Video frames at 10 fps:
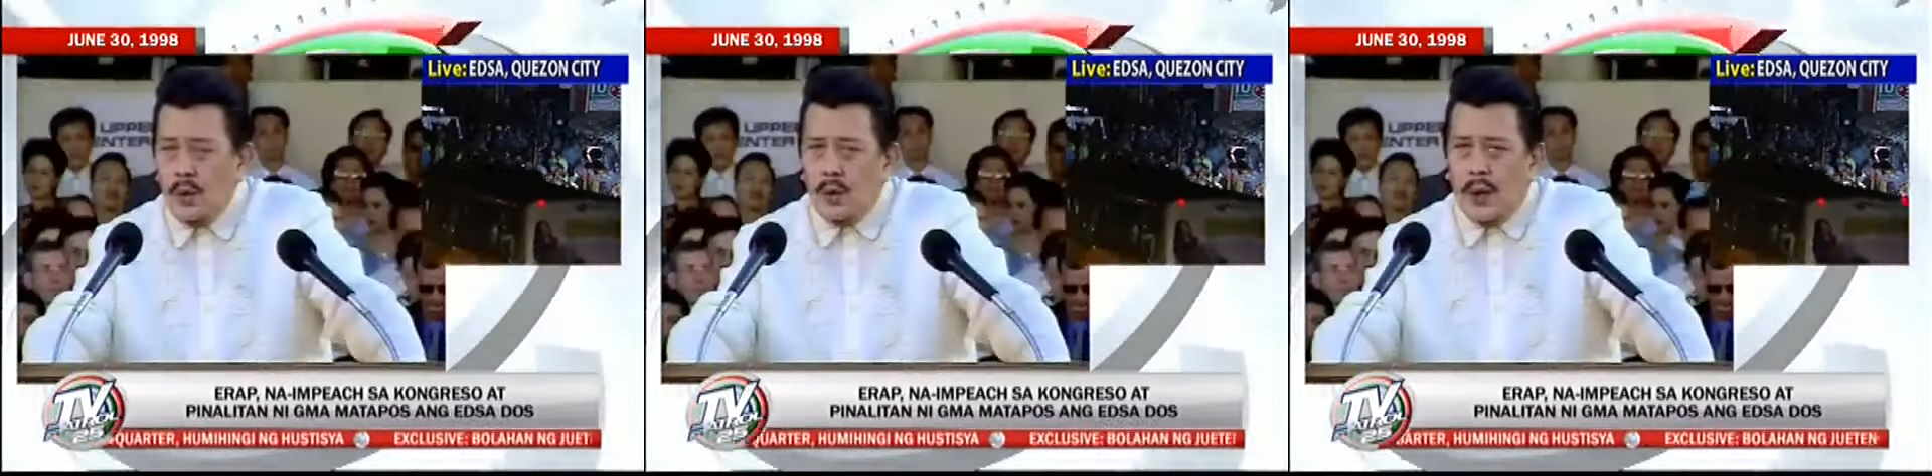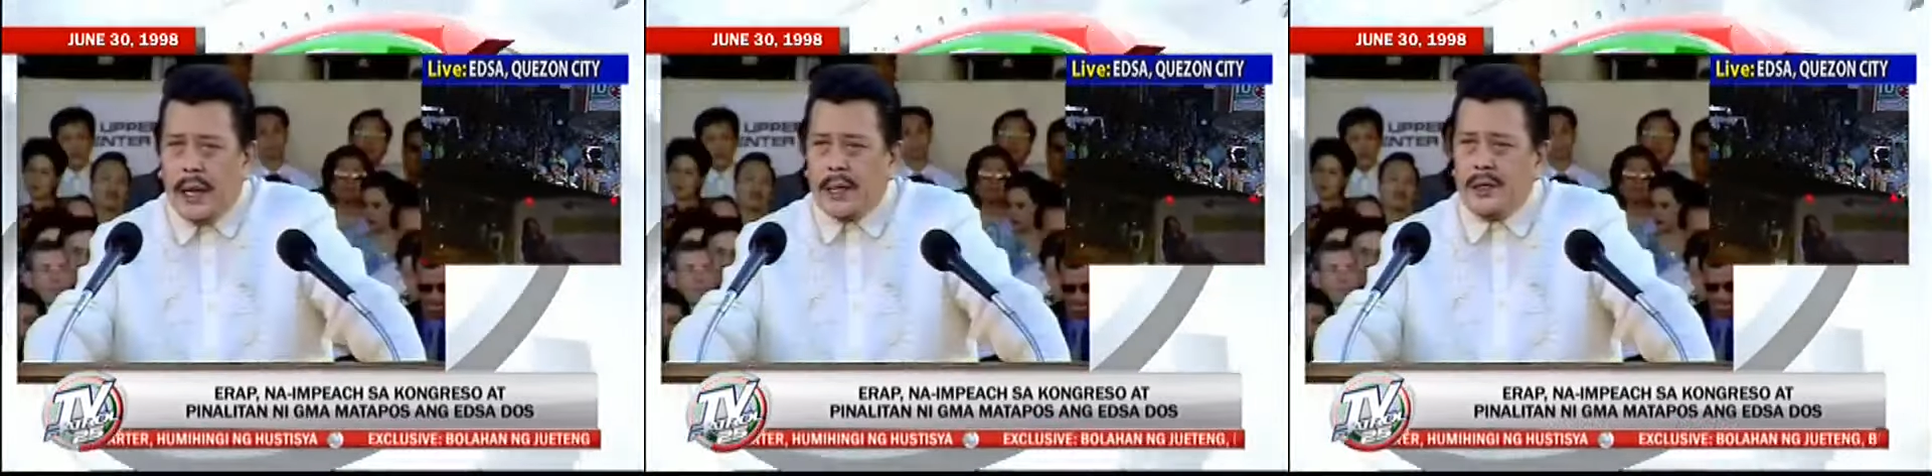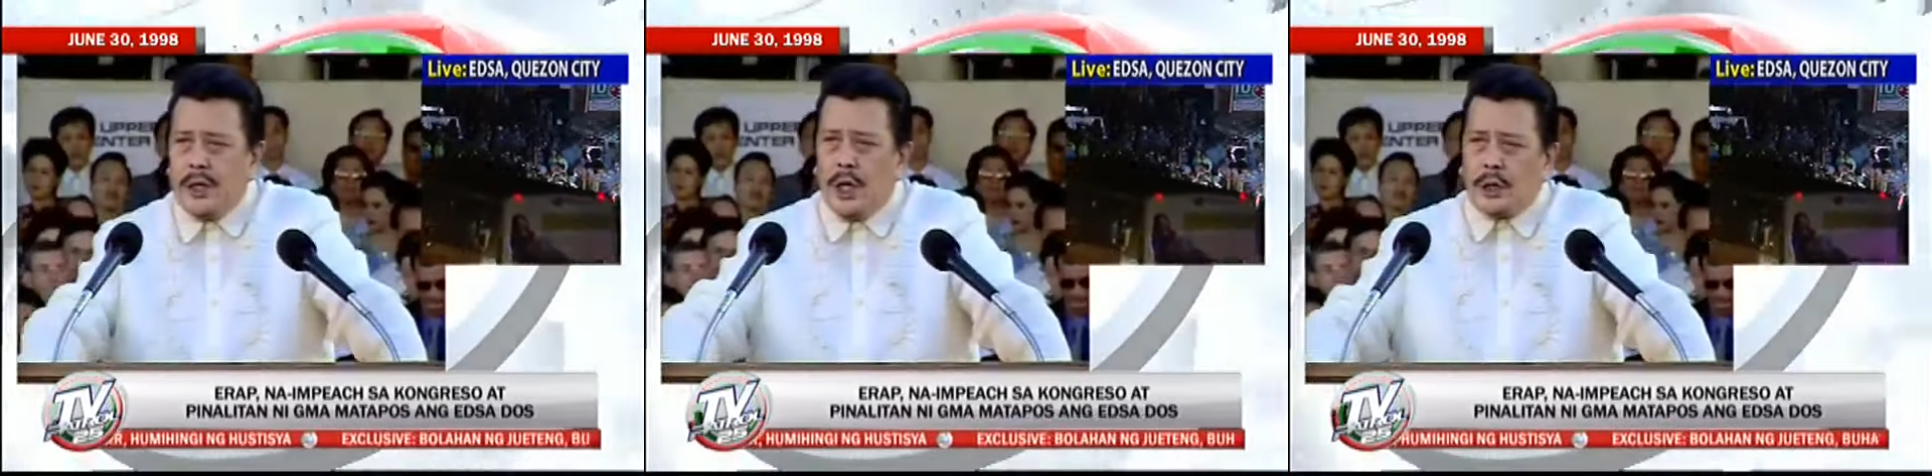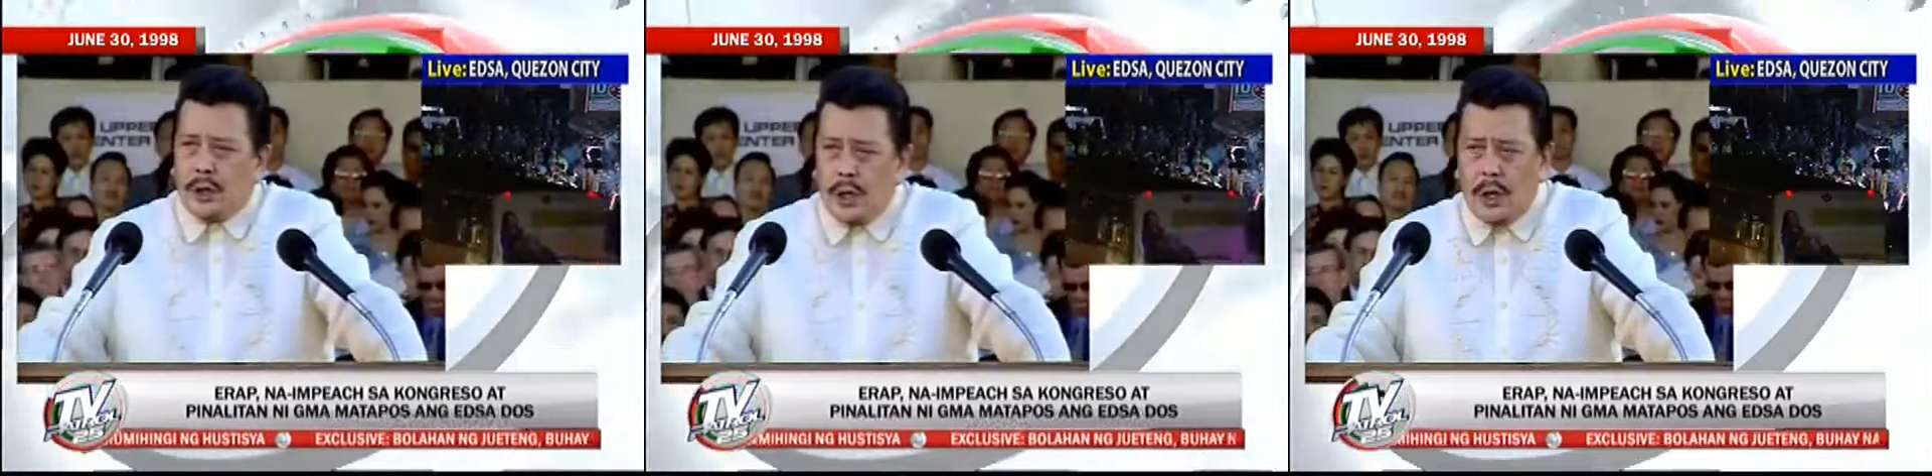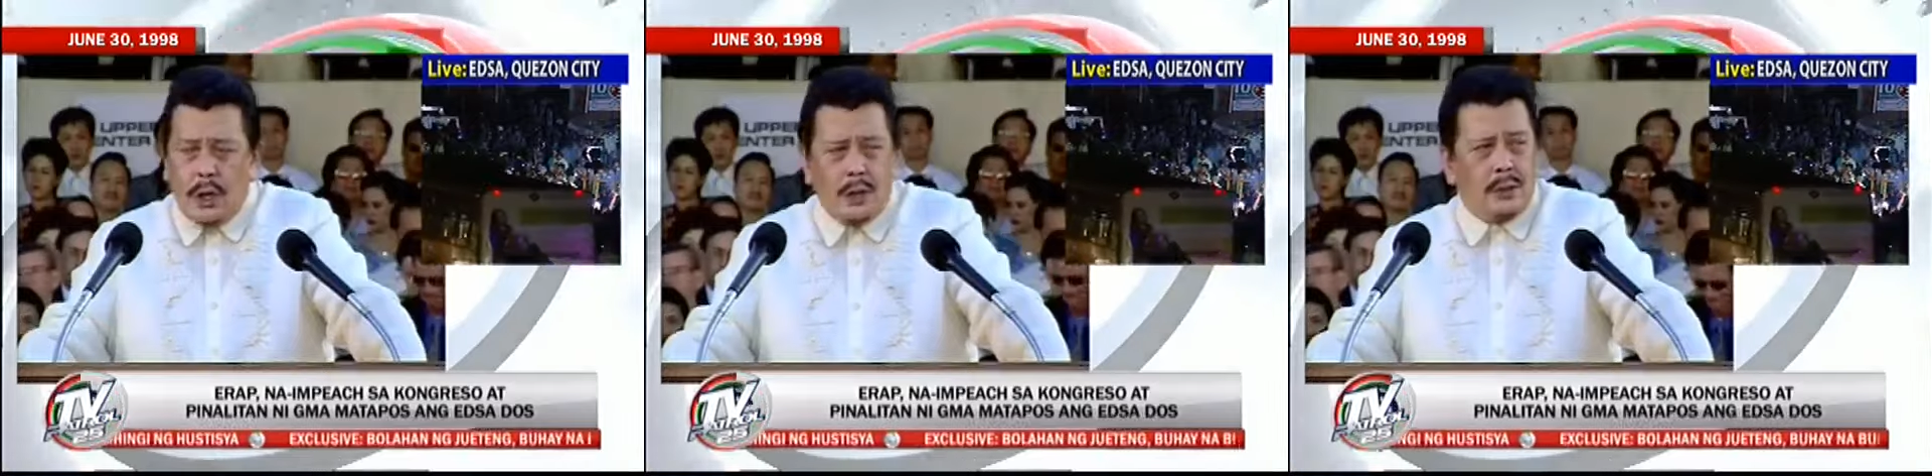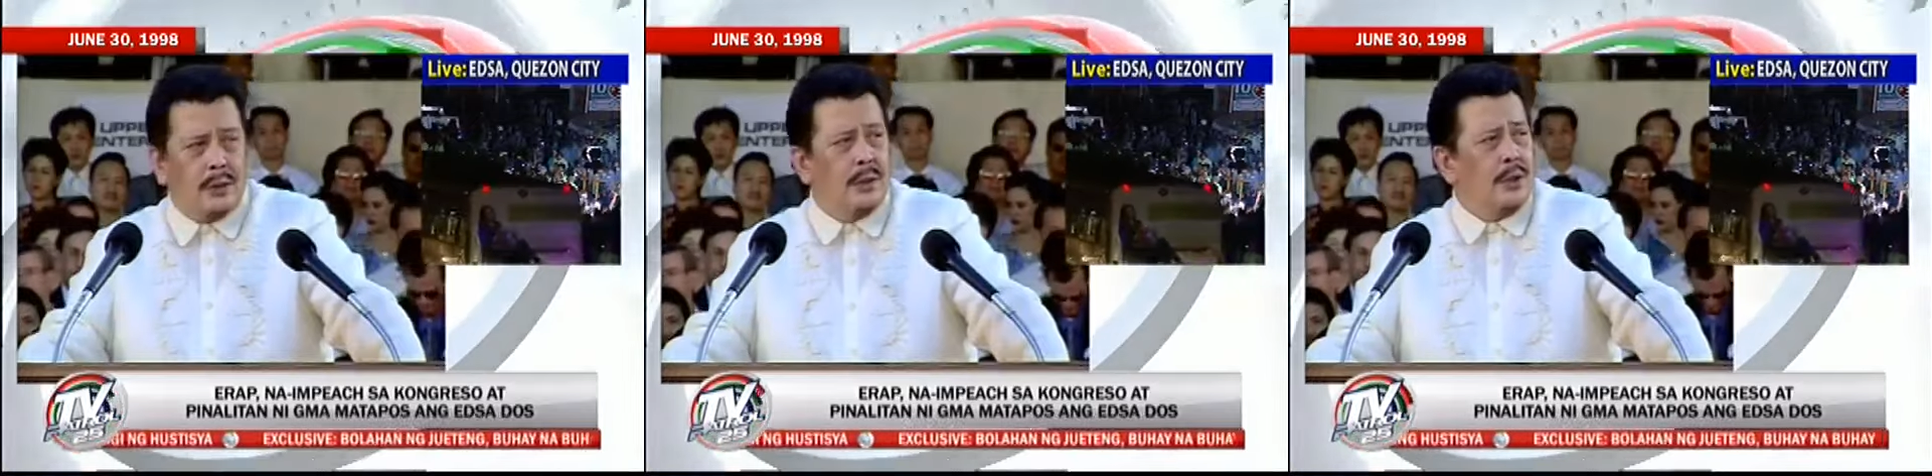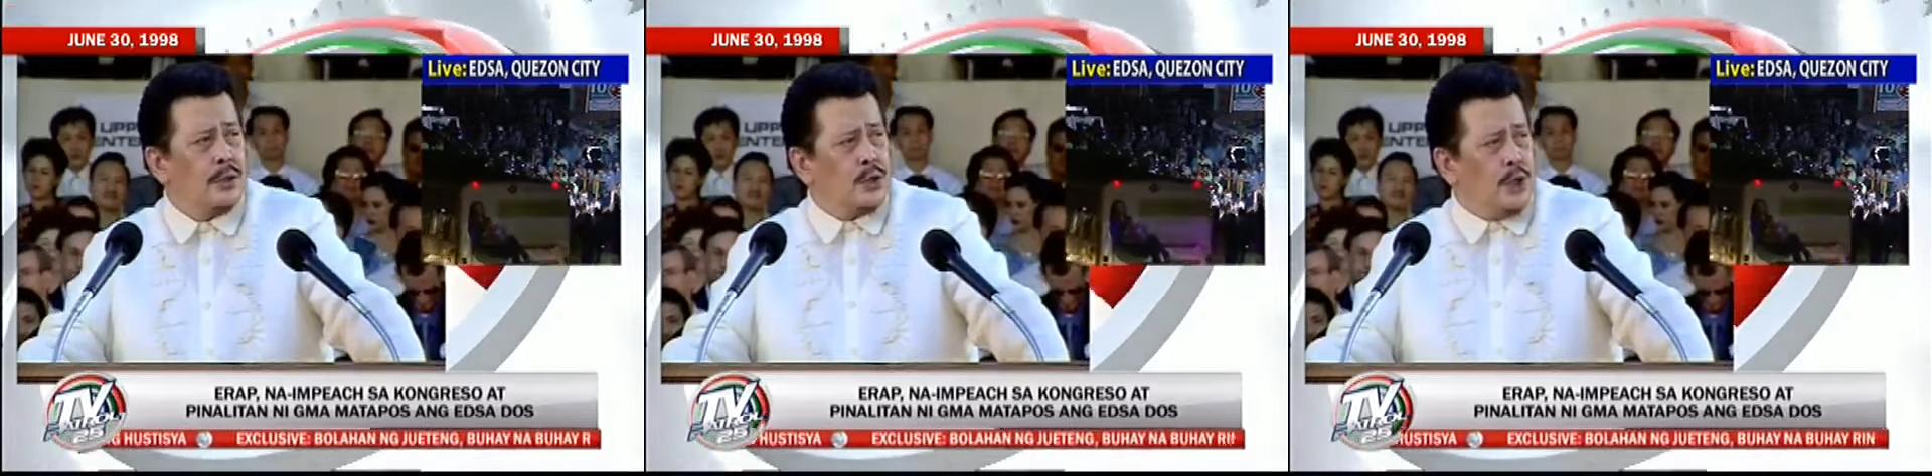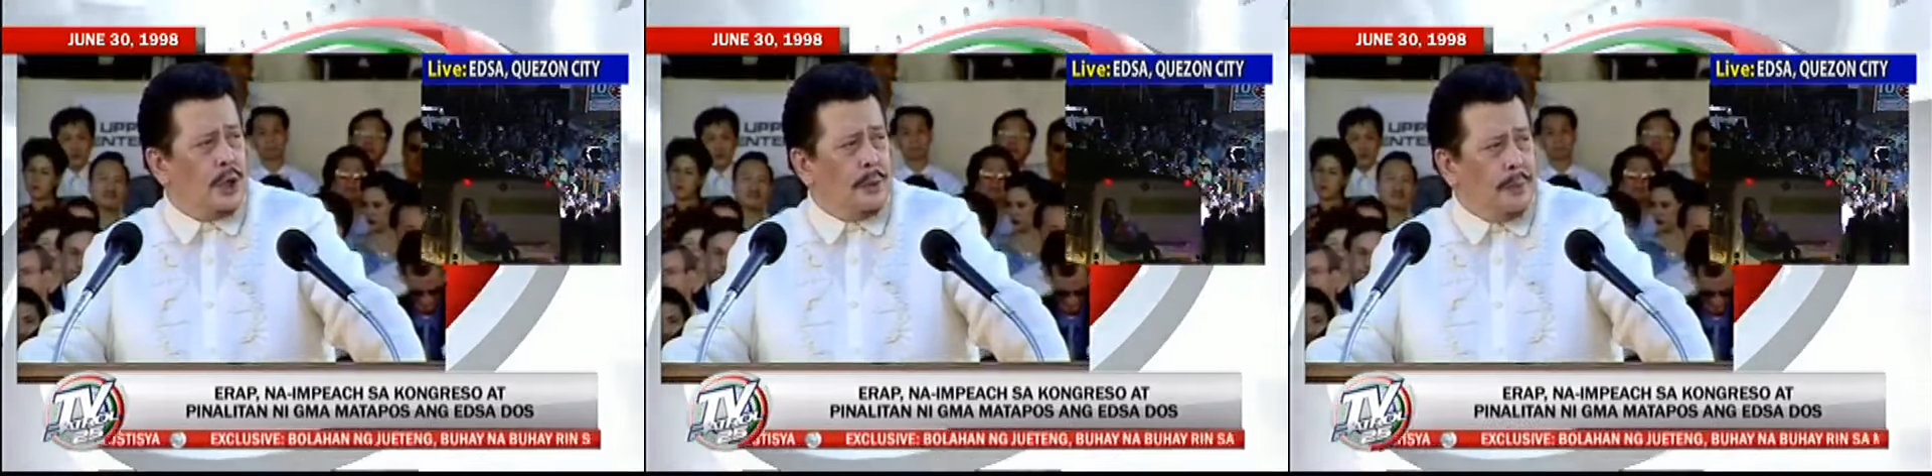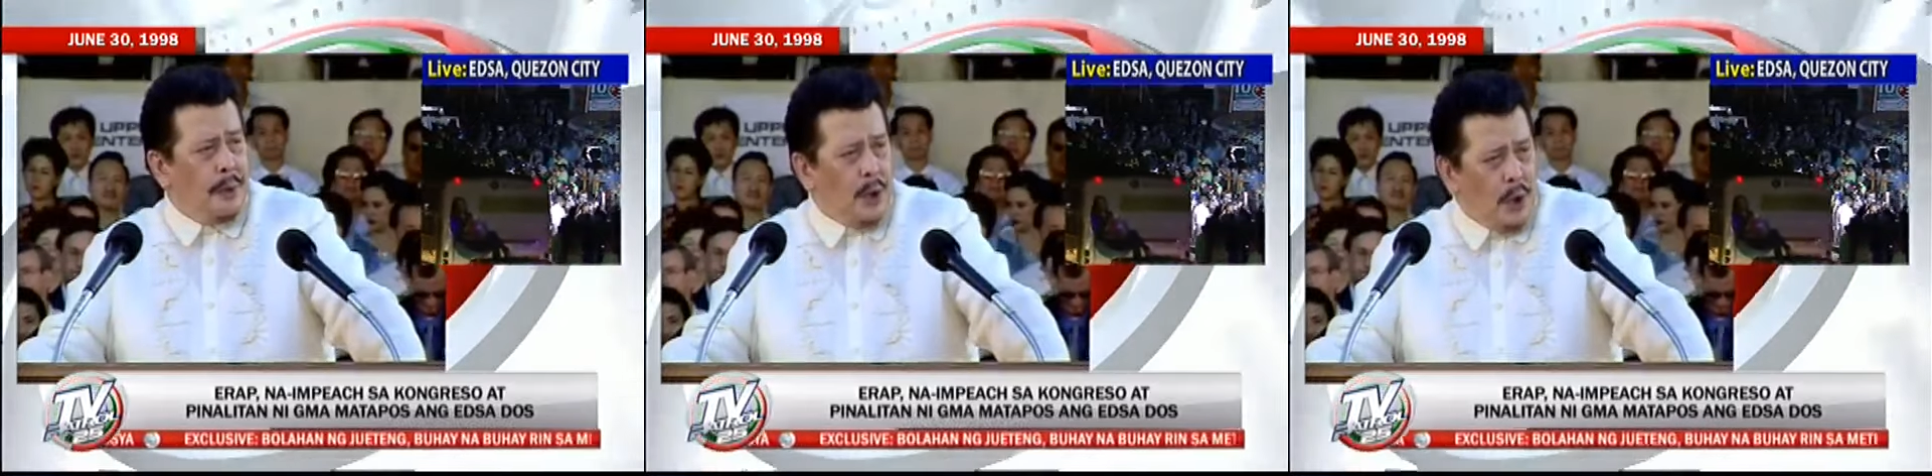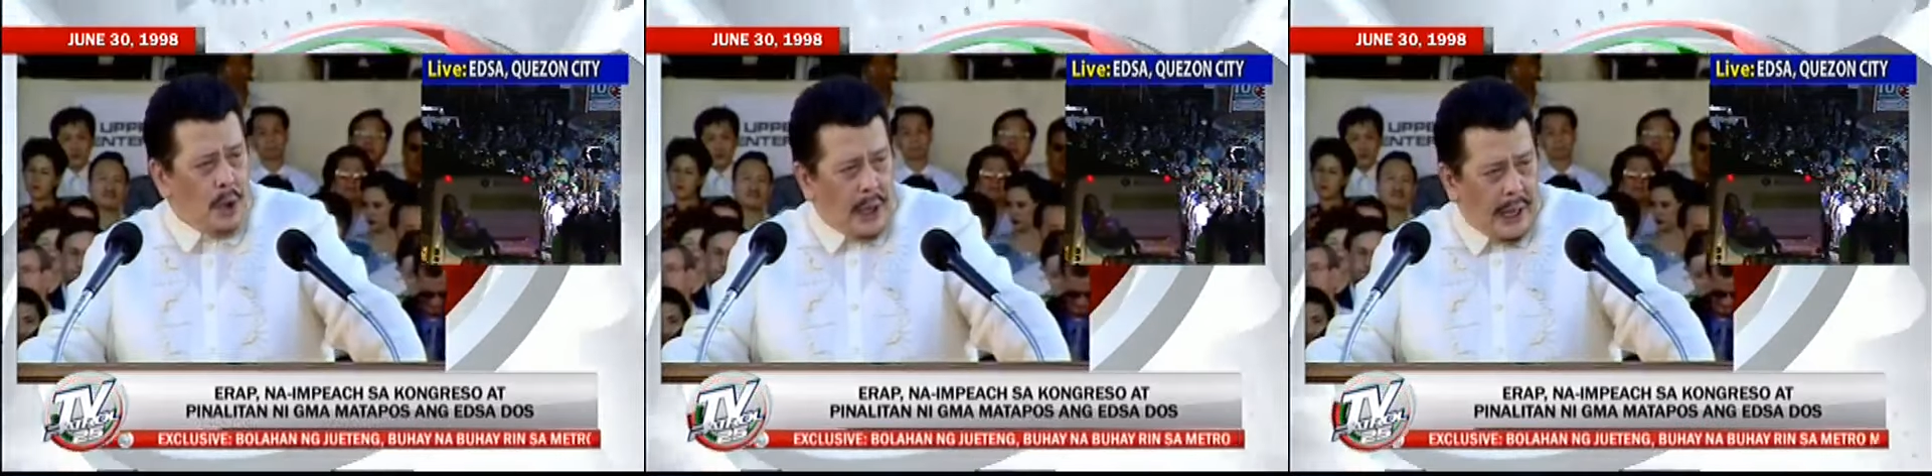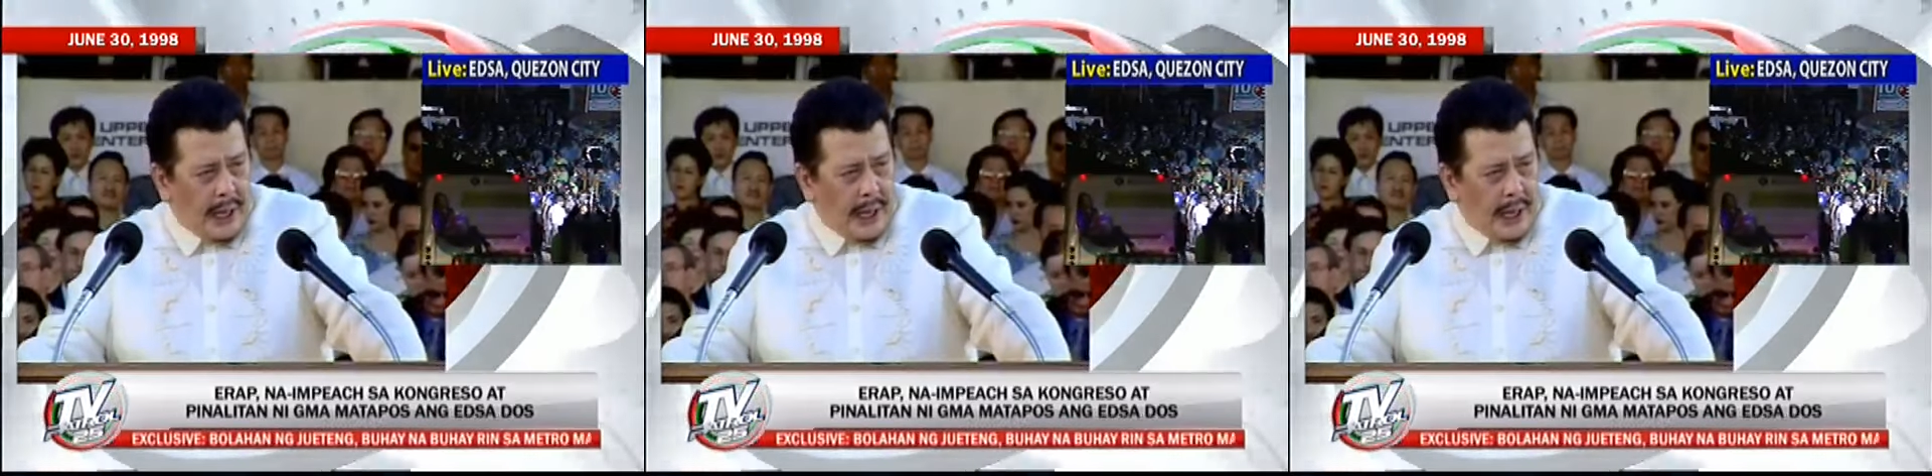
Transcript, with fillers: Huwag niyo kong subukan.